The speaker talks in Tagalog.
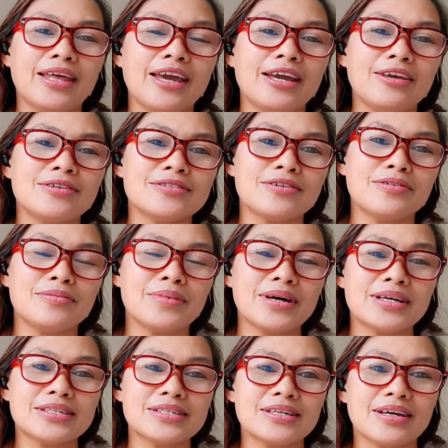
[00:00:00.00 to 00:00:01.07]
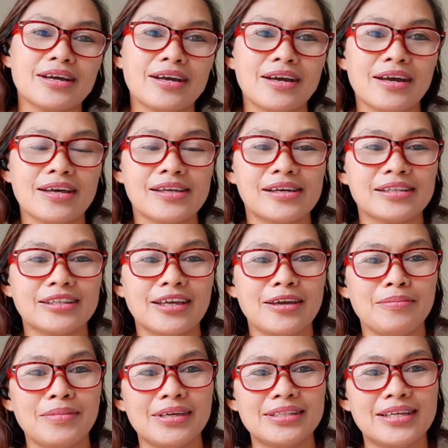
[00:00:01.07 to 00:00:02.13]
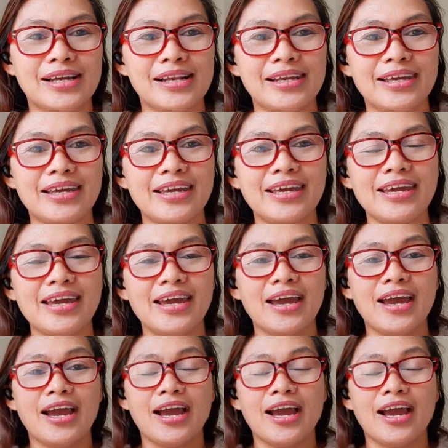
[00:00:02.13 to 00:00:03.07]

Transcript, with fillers: thank you so much, uh, Team Italy,